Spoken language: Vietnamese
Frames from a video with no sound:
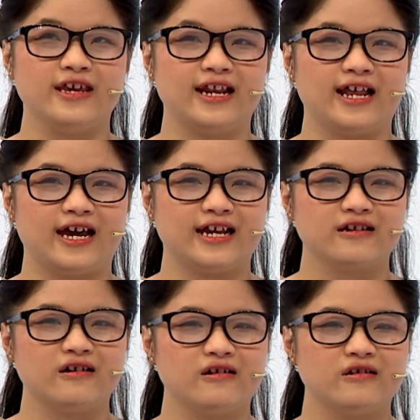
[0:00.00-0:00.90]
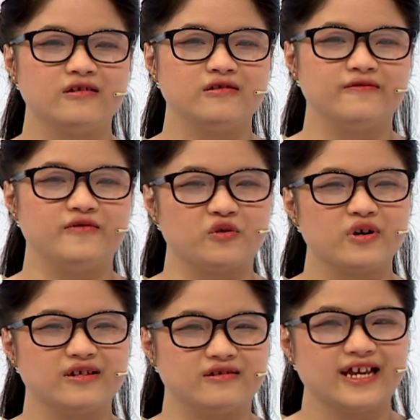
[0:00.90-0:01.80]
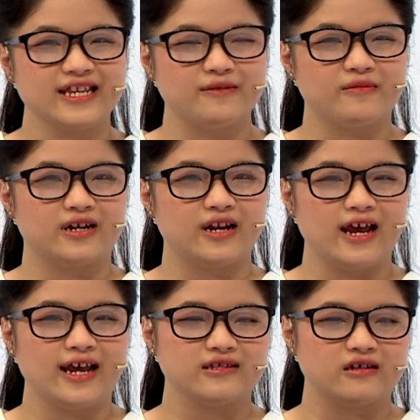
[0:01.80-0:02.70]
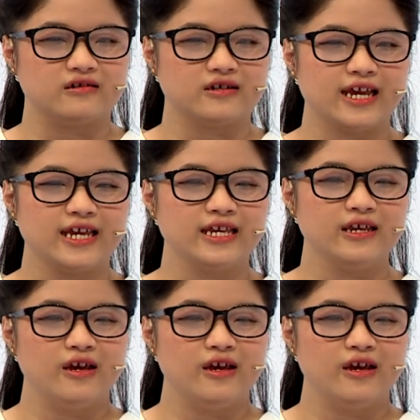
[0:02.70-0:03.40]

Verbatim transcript: gì hay là anh có vừa có cái thử thách gì mà để anh từ cái